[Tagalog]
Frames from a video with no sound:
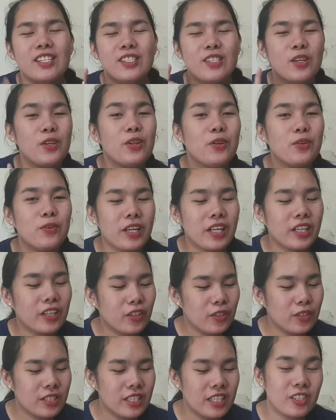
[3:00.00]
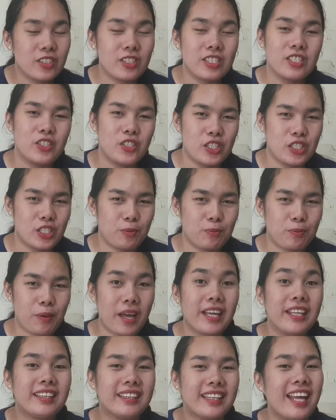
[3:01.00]
So, yung grade ko dito sa cheese
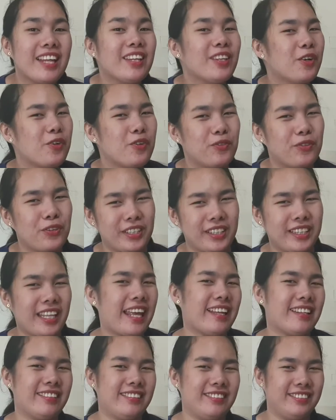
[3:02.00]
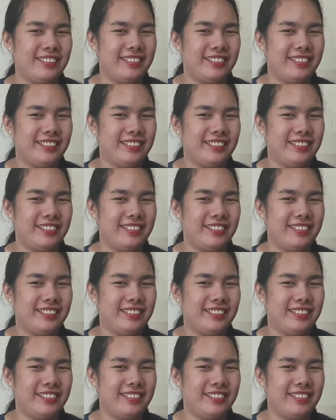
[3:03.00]
pie, 10 over 10.